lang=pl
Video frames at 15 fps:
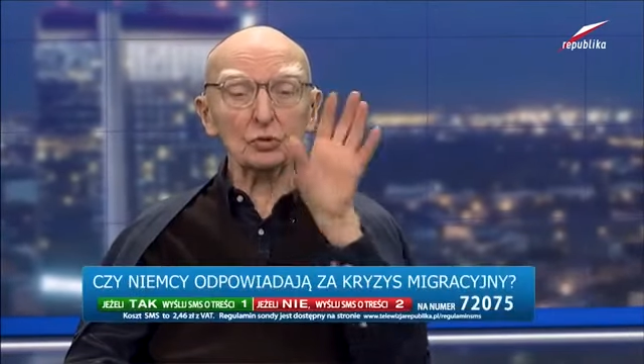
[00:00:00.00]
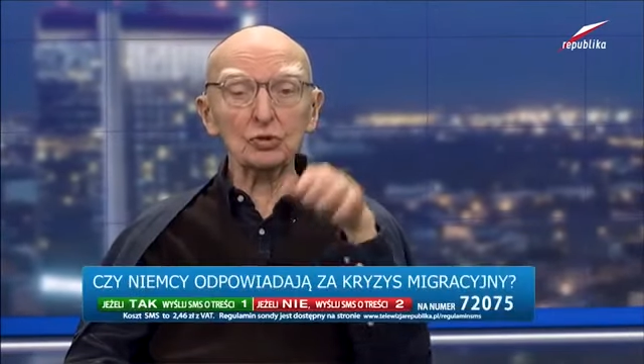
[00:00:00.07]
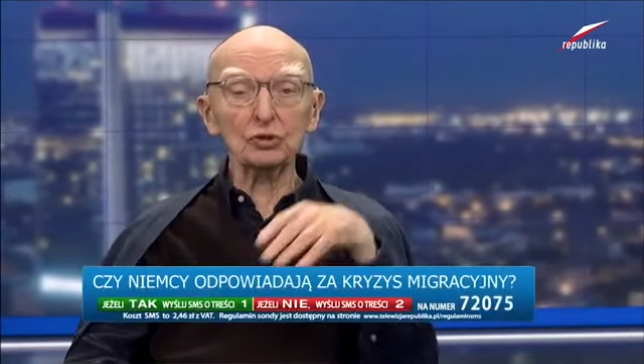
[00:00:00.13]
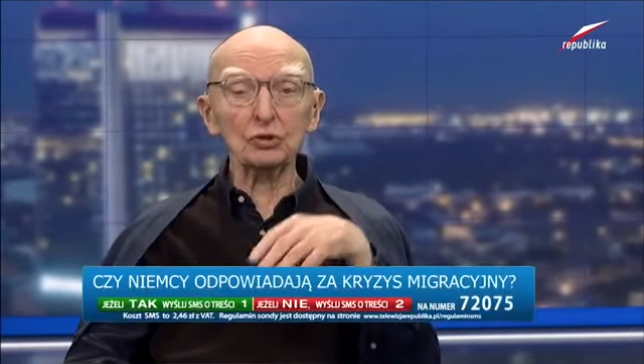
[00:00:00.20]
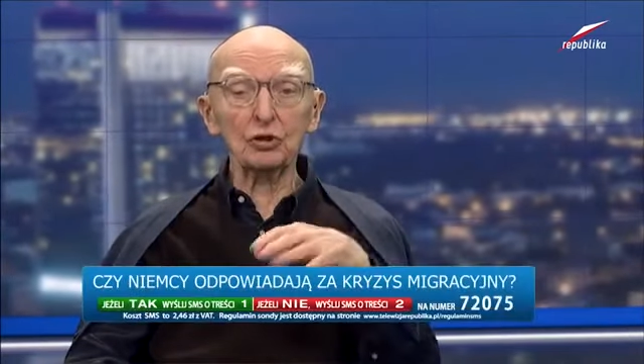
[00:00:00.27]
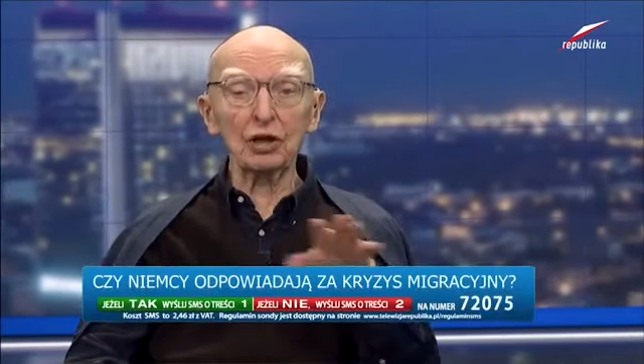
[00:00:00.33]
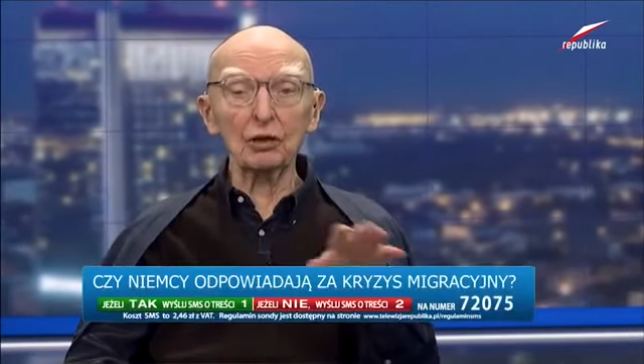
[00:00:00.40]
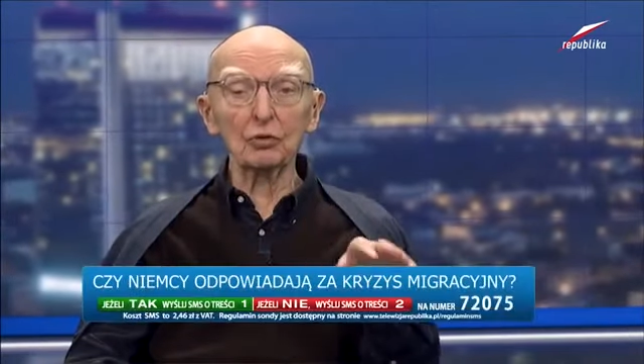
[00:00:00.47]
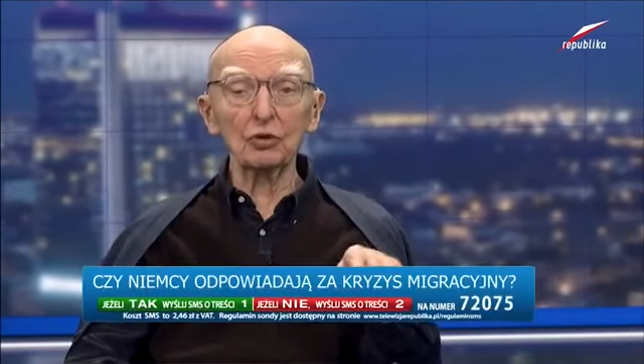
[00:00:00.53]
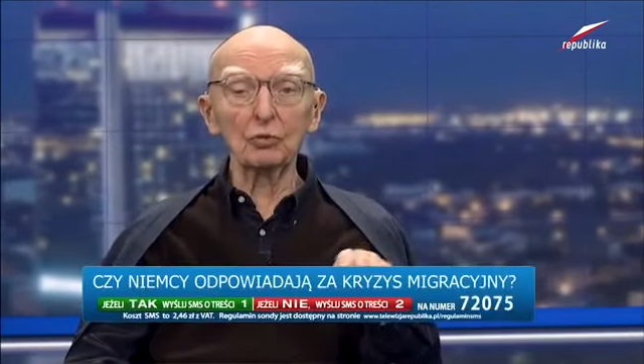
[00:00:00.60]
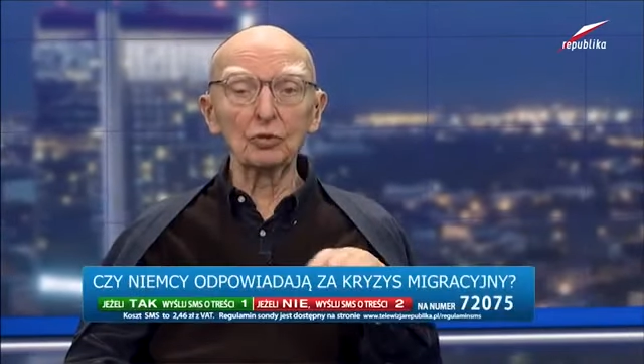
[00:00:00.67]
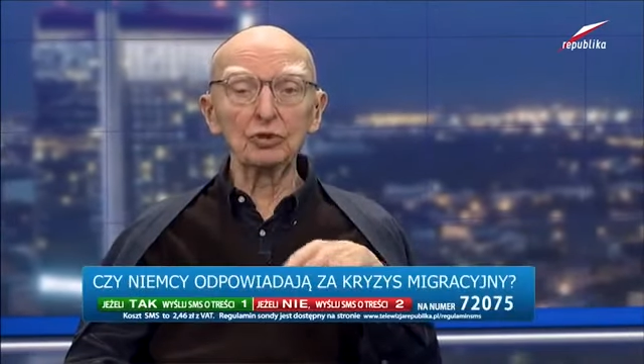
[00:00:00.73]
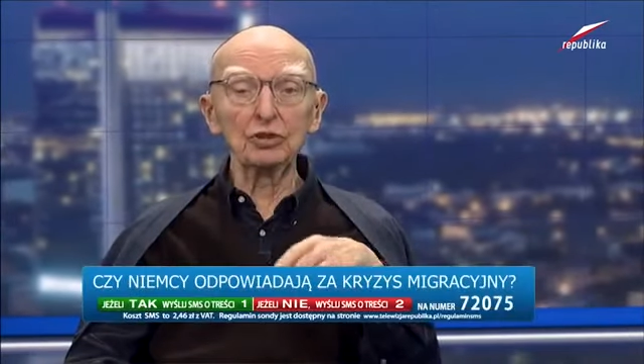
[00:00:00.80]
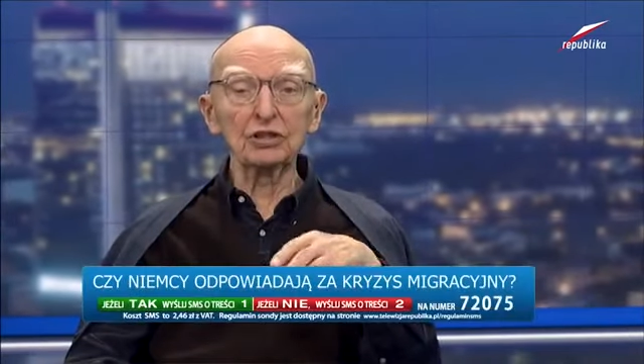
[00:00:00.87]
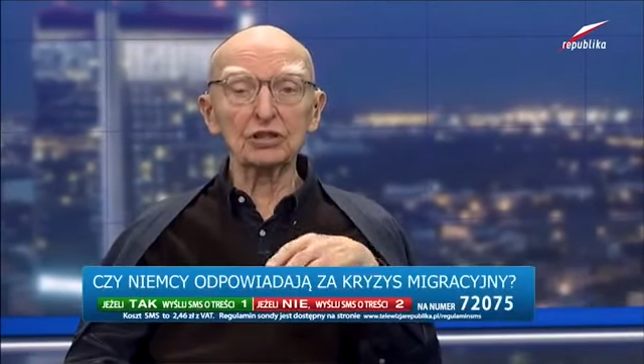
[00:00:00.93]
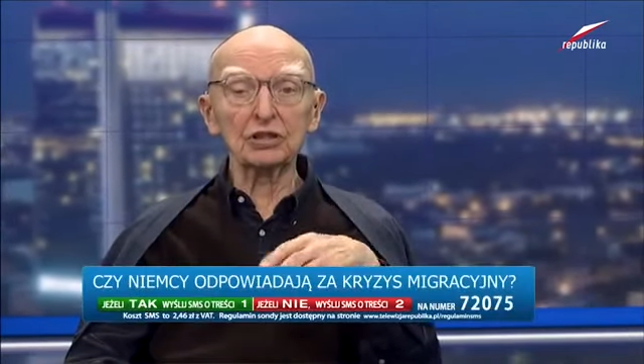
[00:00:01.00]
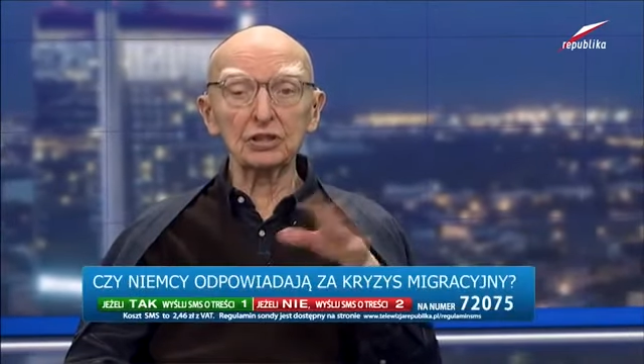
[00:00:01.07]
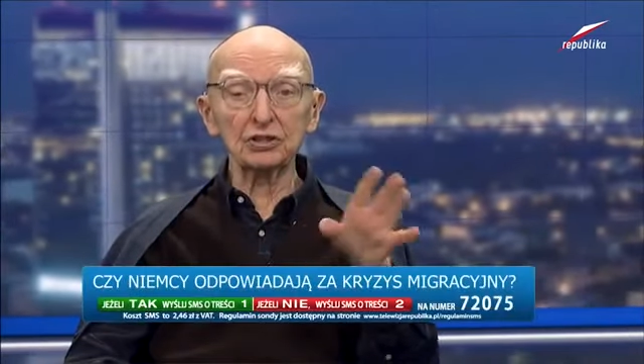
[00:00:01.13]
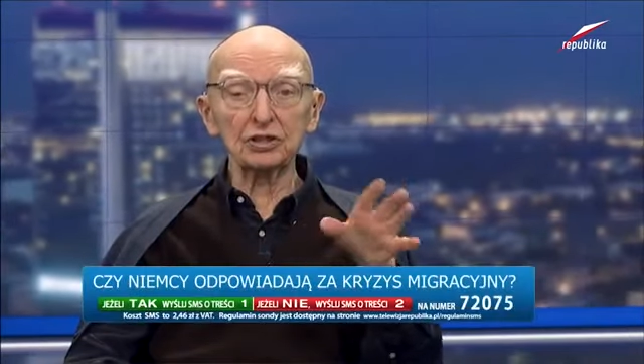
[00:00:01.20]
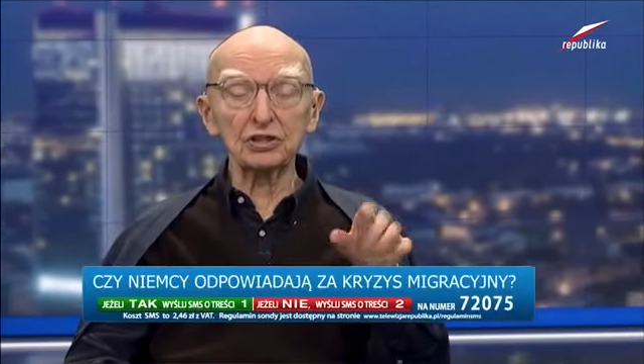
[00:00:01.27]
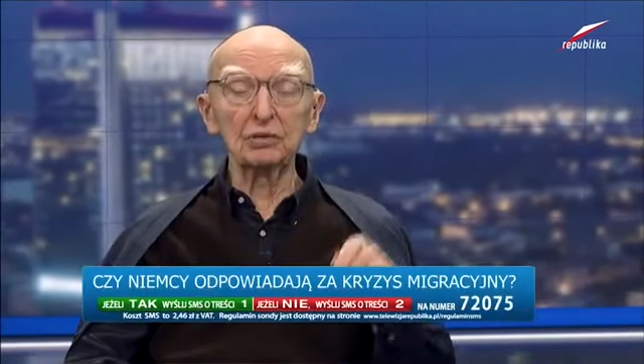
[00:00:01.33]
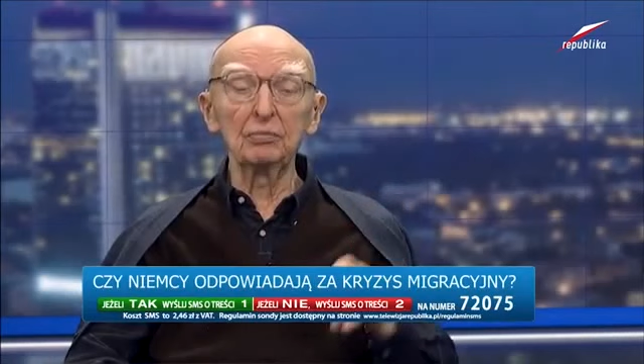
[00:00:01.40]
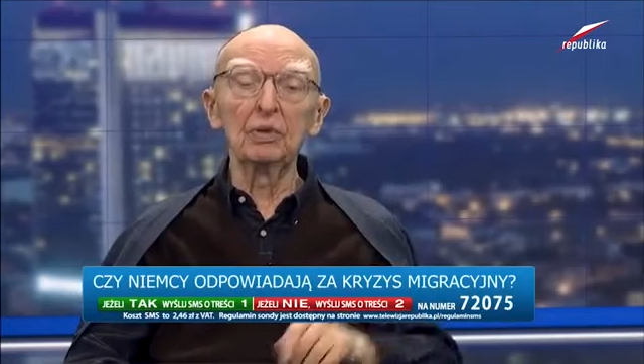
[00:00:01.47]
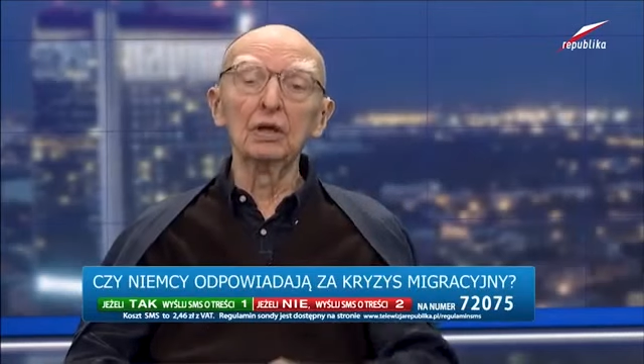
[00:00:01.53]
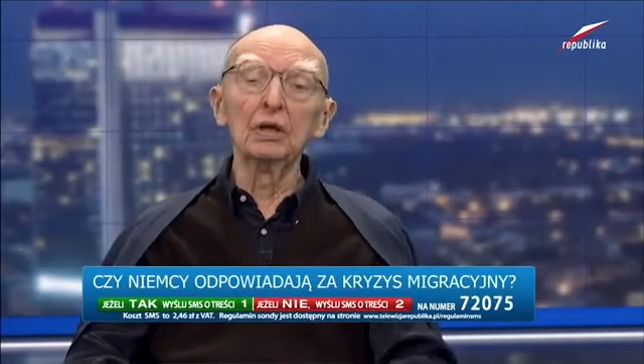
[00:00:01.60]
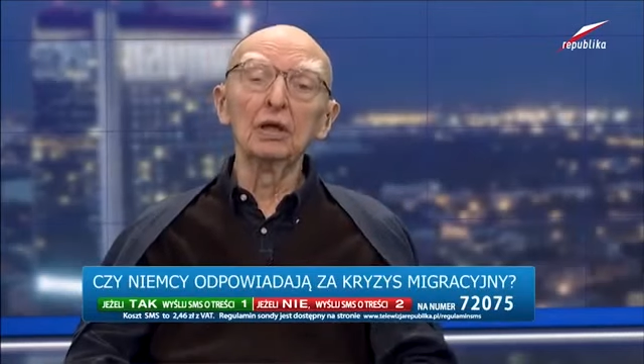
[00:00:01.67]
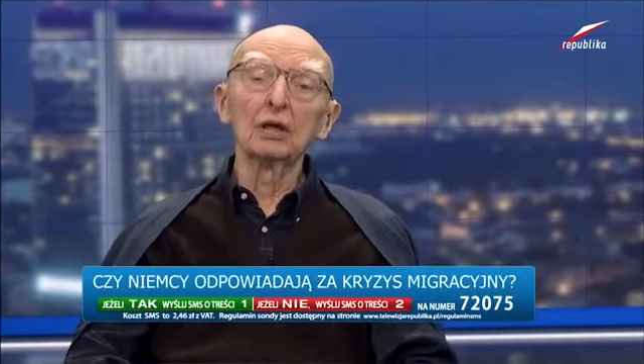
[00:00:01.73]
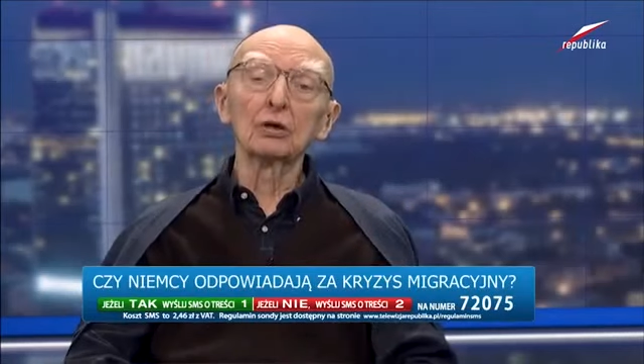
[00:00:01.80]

z ustrojem komunistycznym,